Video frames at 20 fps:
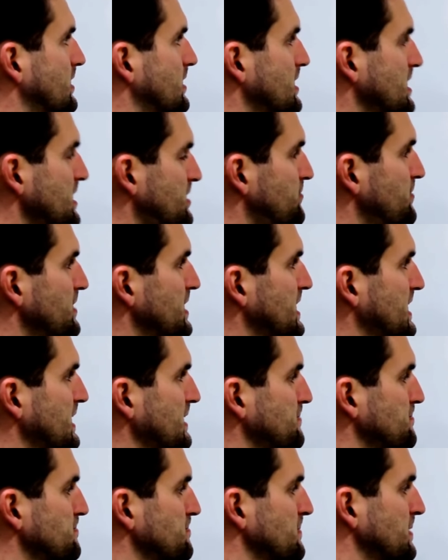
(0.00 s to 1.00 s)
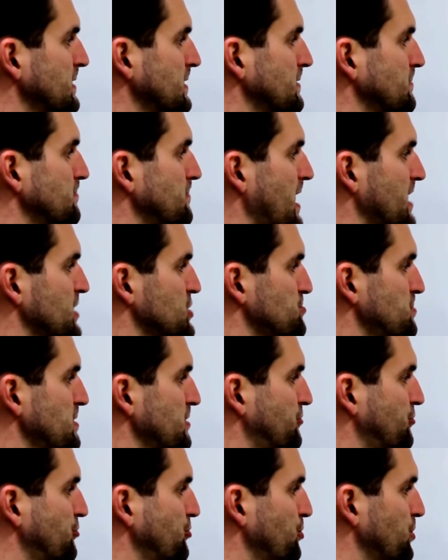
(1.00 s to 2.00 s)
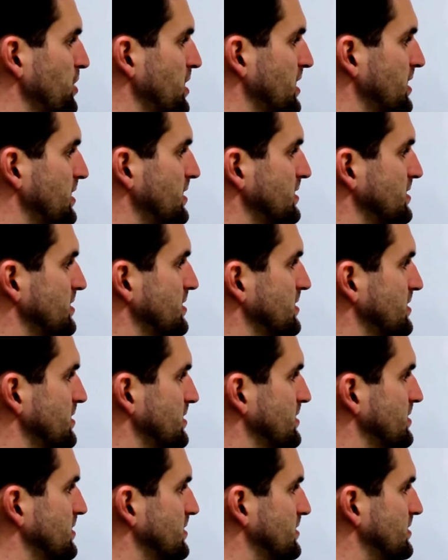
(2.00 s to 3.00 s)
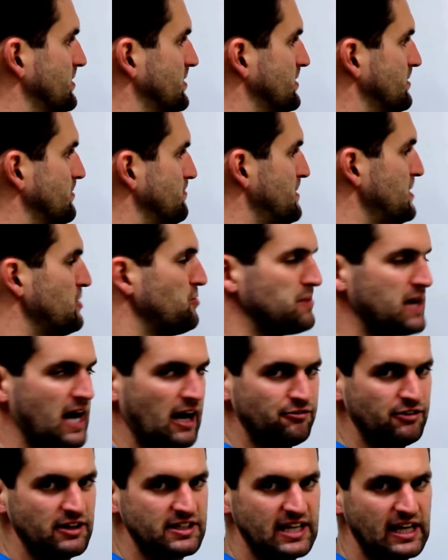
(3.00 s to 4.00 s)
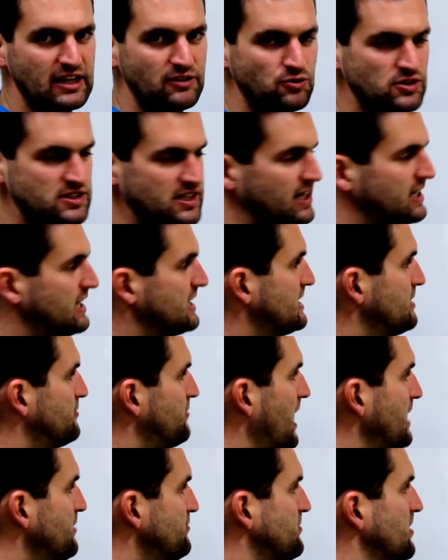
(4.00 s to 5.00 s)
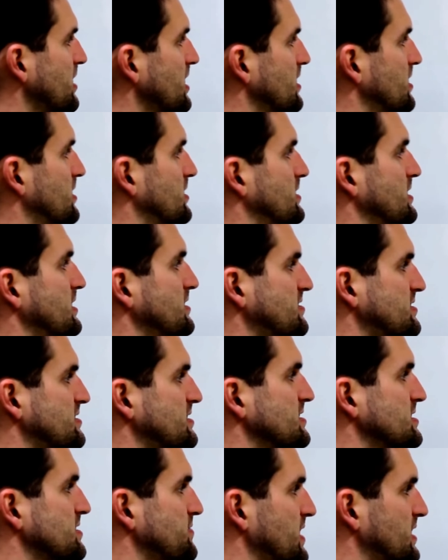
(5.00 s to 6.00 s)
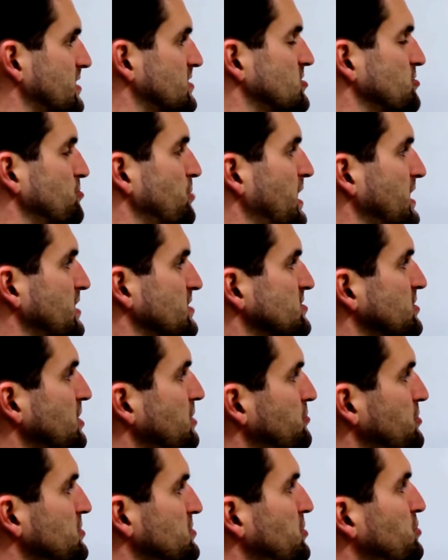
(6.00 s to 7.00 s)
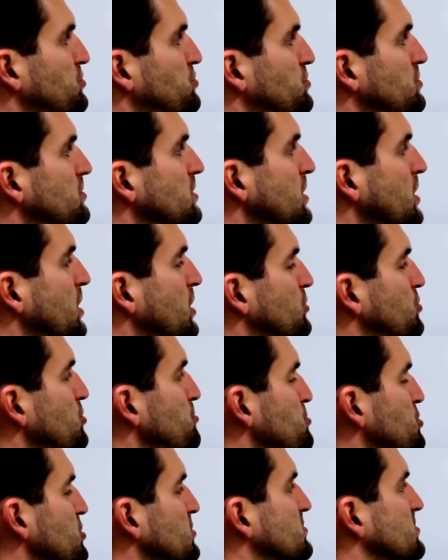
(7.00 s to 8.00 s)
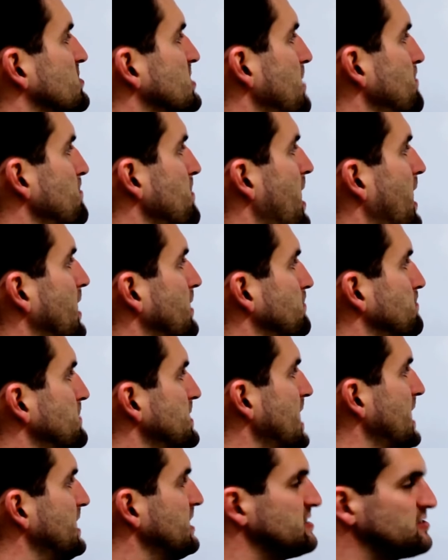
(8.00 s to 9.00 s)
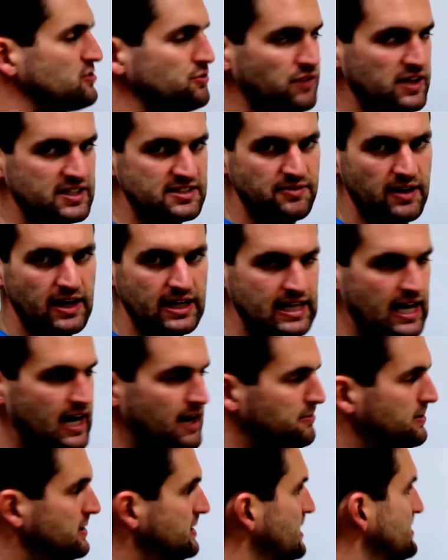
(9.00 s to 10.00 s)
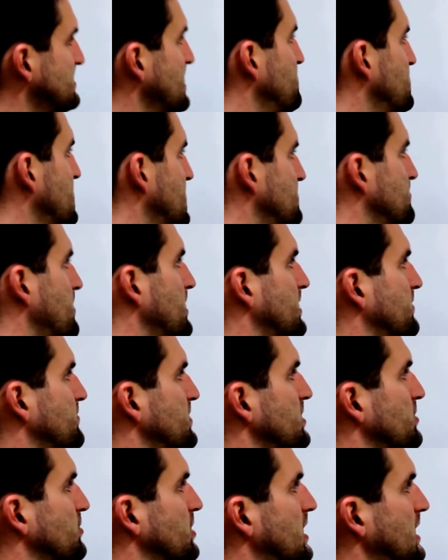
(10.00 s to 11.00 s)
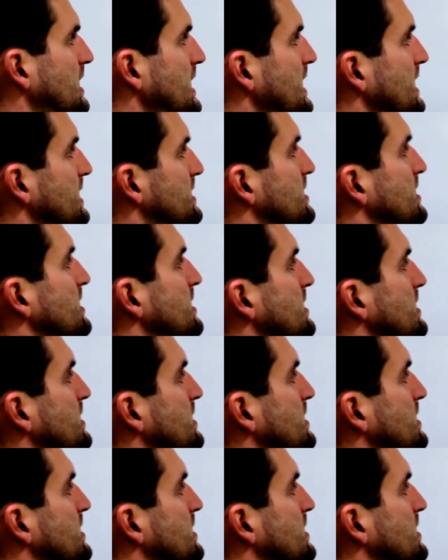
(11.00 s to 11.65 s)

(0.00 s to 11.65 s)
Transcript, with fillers: Nicht wie in dem Beispiel für Binomialverteilung, wo es ja relativ einfach ist, diese Werte zu berechnen, sondern für so einen typischen Zusammenhang mit einer Zufallsvariable. Das haben wir in einem anderen Video geklärt.